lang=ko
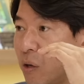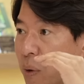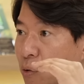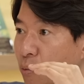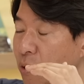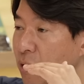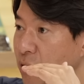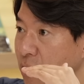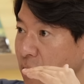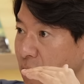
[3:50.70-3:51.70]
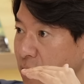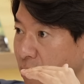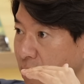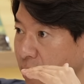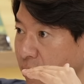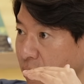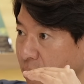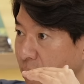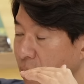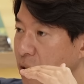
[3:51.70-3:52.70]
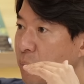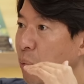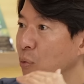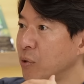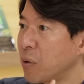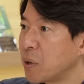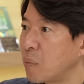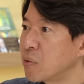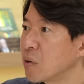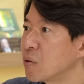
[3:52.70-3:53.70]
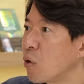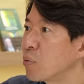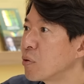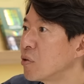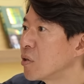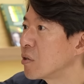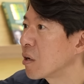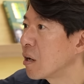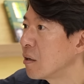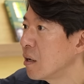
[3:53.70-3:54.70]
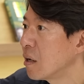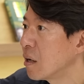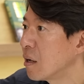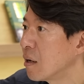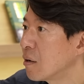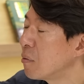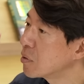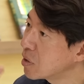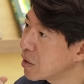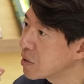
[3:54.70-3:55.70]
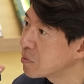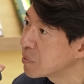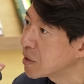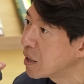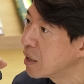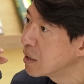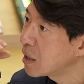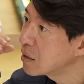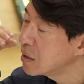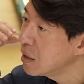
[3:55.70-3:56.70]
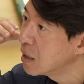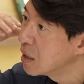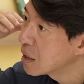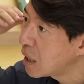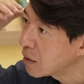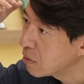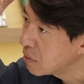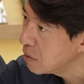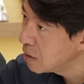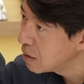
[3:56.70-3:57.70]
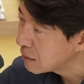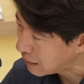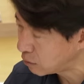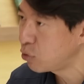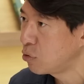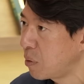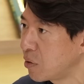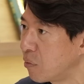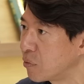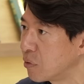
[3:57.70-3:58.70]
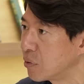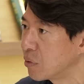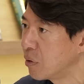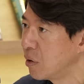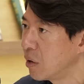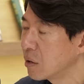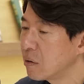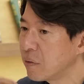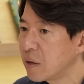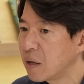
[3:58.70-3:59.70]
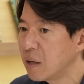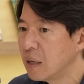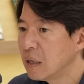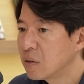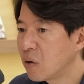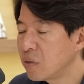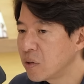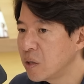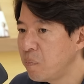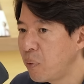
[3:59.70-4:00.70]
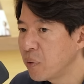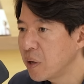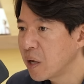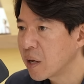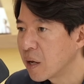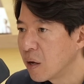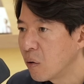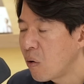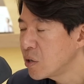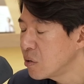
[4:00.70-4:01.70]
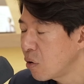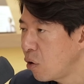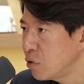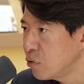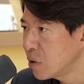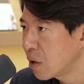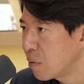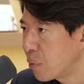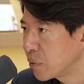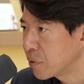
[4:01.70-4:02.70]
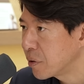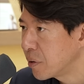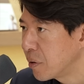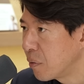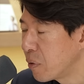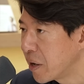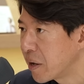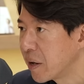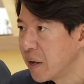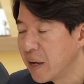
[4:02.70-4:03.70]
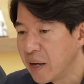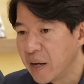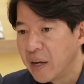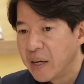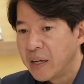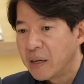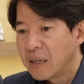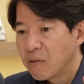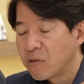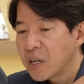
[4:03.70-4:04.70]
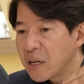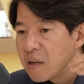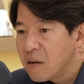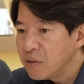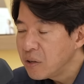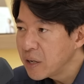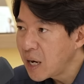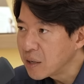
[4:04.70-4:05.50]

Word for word: 근데 매도 물량은 증가한 상황이에요. 예. 집 보는 사람이 갑자기 이제 없어지기 시작하네. 음. 그럼 어떻게 하겠습니까? 다시 조정. 가격을 네. 낮출 수밖에 없는 거죠. 그런데 저는 이 폭이 훨씬 더 클 수 있다고 보는 거예요. 네. 왜? 우리가 1년 전에